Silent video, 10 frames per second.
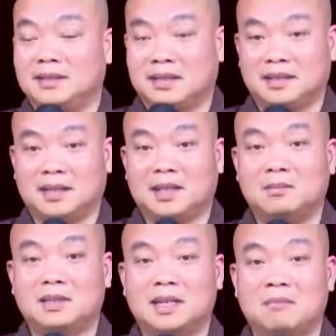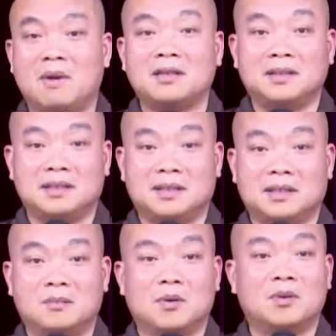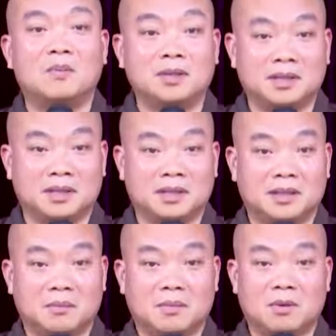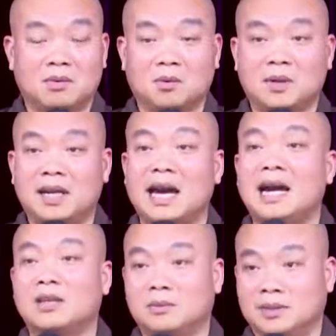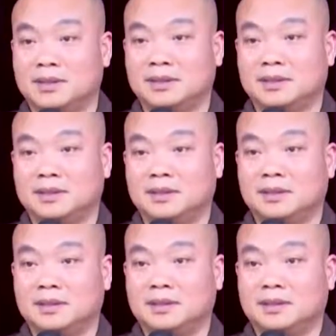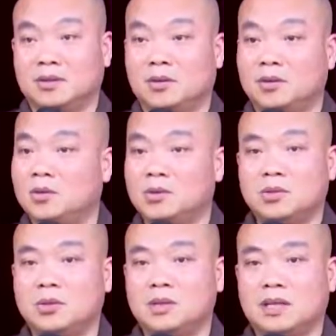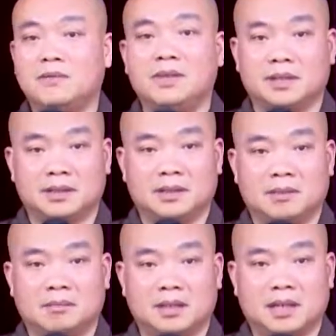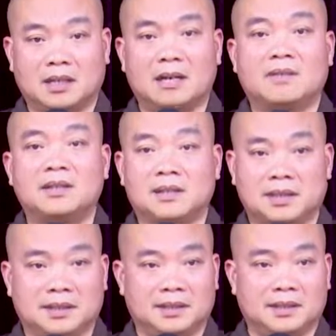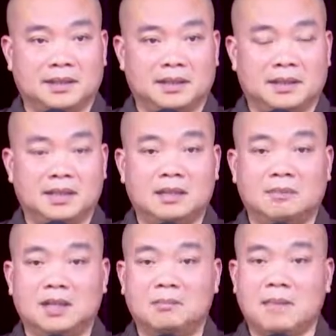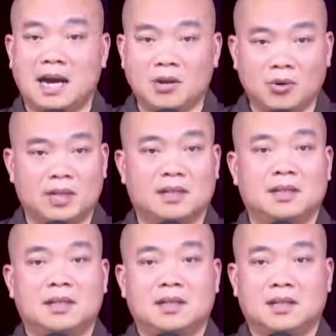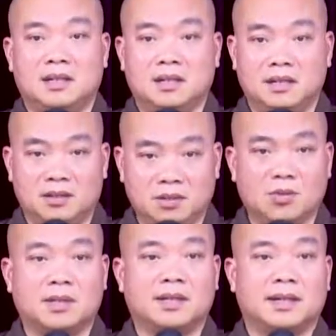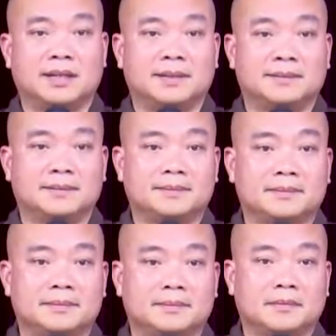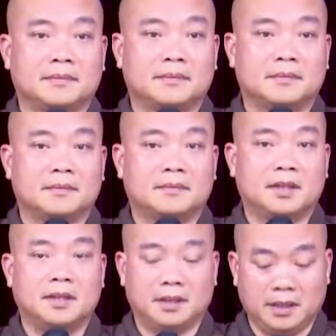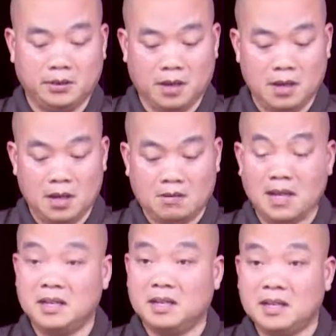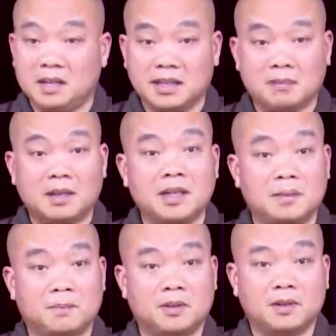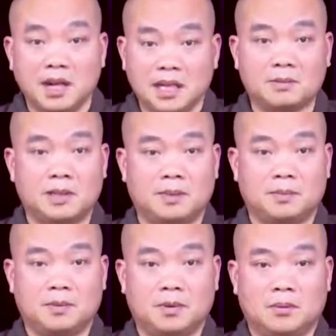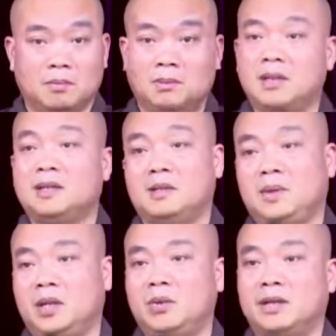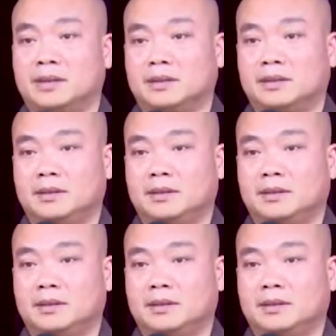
Tại vì thầy không thể nào mất thì giờ trong một nhóm người, một chục hay hai chục người. Thầy còn vô số những cái việc mà thầy cần phải thực hiện ở trong cái bản nguyện giữa cuộc đời này. Cho nên những điều đó phải nhìn vào trong cái nghiệp, phải thấy trong cái nghiệp mình mới, mới hiểu ra được.